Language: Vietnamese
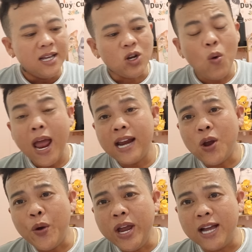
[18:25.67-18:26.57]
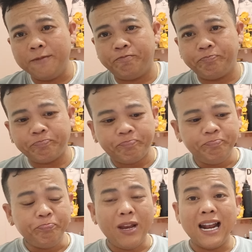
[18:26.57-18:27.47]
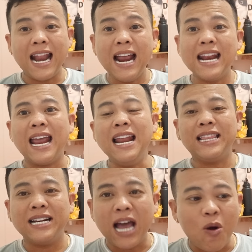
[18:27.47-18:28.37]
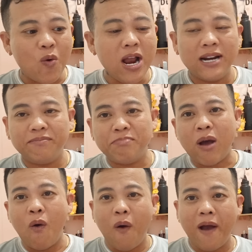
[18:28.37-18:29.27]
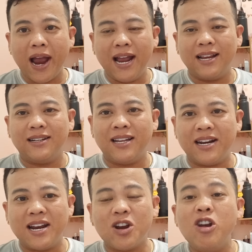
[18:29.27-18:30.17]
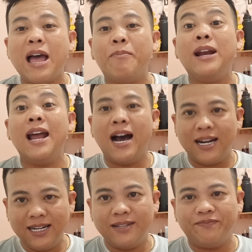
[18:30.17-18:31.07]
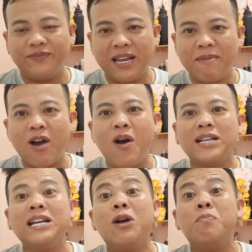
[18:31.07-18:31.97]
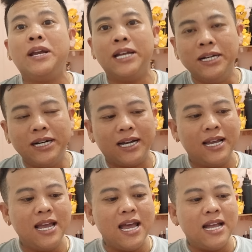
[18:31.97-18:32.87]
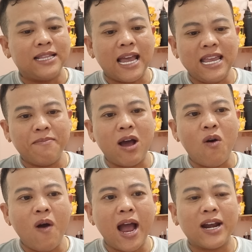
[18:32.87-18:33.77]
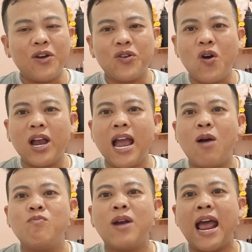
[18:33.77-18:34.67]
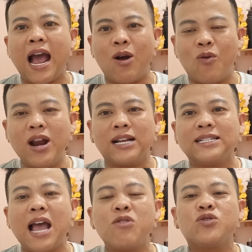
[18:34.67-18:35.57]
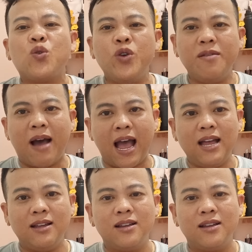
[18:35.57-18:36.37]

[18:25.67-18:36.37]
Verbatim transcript: cô Lan nói á đáng lẽ là từ đầu á bà Hoa là nên nói là mình ơn á thì bà Hoa sẽ không bị thưa tại vì bà Hoa nói có cái ông nào ở đằng sau suối bà